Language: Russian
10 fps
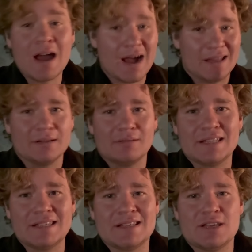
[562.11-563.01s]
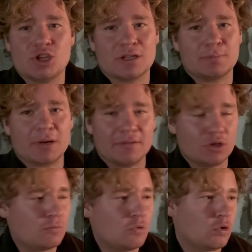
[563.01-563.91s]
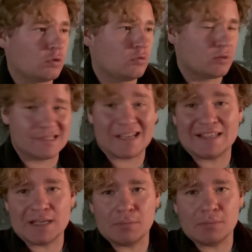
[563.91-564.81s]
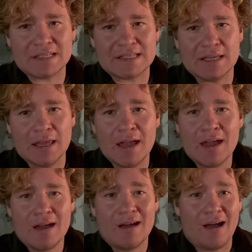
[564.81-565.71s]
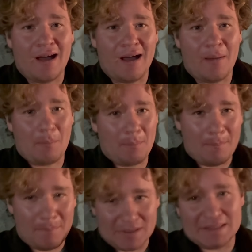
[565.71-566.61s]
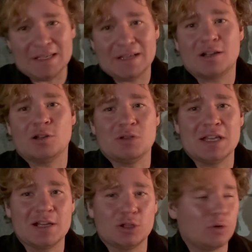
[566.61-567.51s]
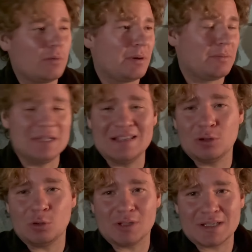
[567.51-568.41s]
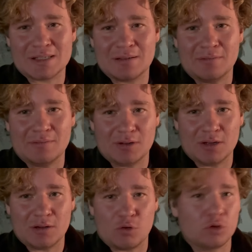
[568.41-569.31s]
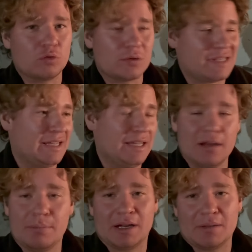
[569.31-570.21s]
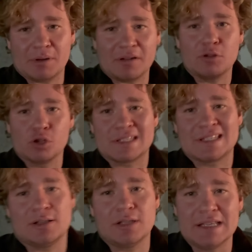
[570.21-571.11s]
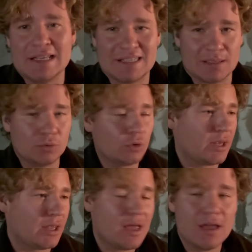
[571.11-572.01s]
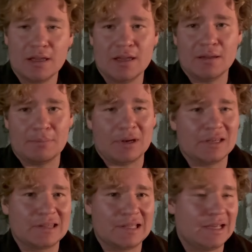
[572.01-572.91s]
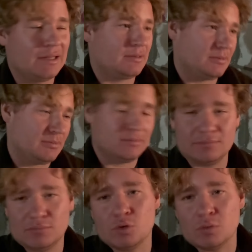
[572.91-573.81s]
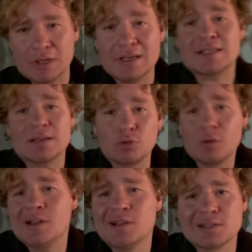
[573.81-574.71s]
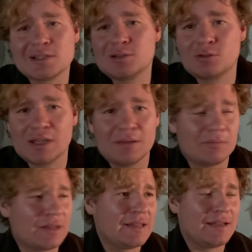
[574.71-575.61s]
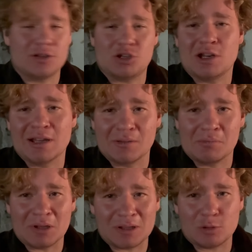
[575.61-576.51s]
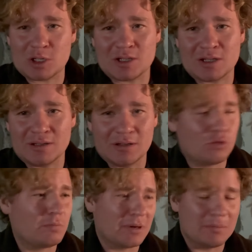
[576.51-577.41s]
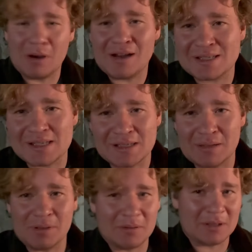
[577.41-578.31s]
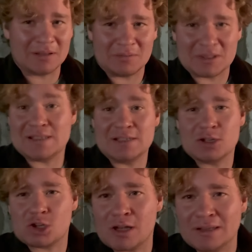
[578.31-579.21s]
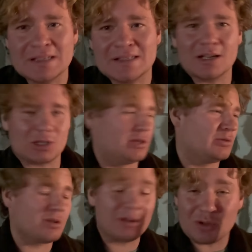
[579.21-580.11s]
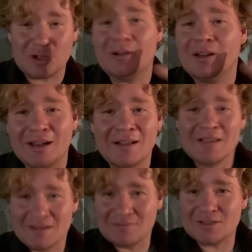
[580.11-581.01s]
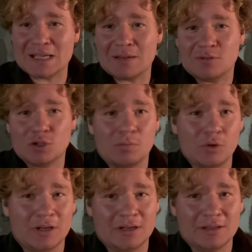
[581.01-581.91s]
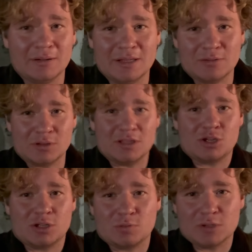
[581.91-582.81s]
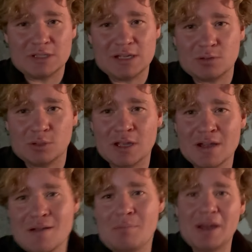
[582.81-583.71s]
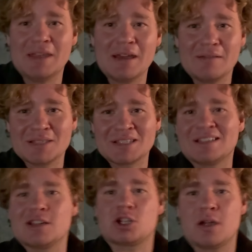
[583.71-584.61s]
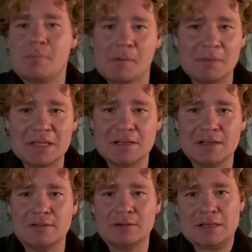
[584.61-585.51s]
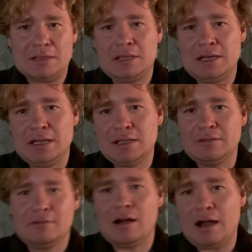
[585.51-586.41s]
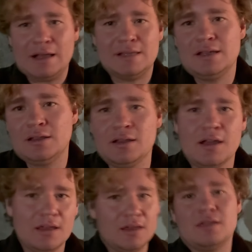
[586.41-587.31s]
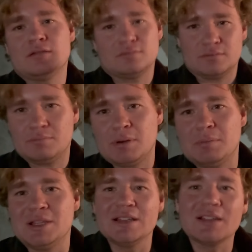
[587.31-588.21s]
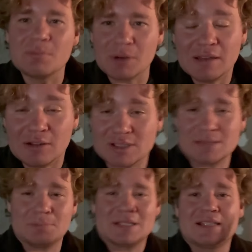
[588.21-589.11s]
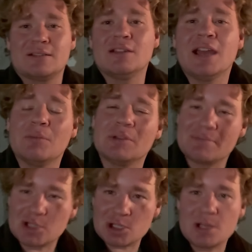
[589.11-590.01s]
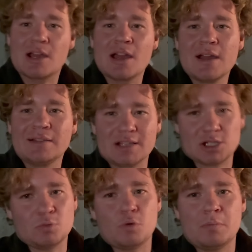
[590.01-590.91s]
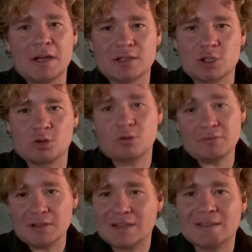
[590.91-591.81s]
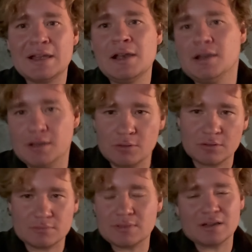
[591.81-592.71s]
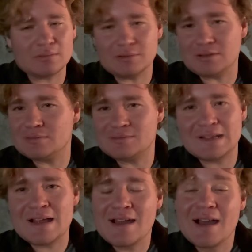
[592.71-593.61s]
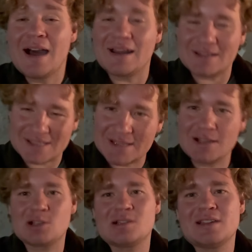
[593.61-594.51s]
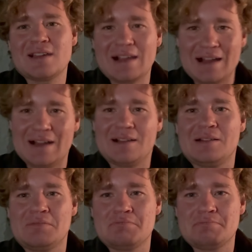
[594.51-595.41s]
А давайте сейчас проведем конкурс октябрьский а, тех людей, кто победил у нас в конкурсе кепок и проведет целый день со мной и полетает, э, ну, или со мной, или с другим членом пилотажной группы Барсы, например, там, со Снежаной, с Дашей, ну, короче говоря, вы сами все поняли. Давайте вот сейчас вот здесь вот появится наш победитель. Давайте 3, 2, 1 и победитель появился. Поздравляем, напиши нашему менеджеру и отеле и он как бы расскажет, как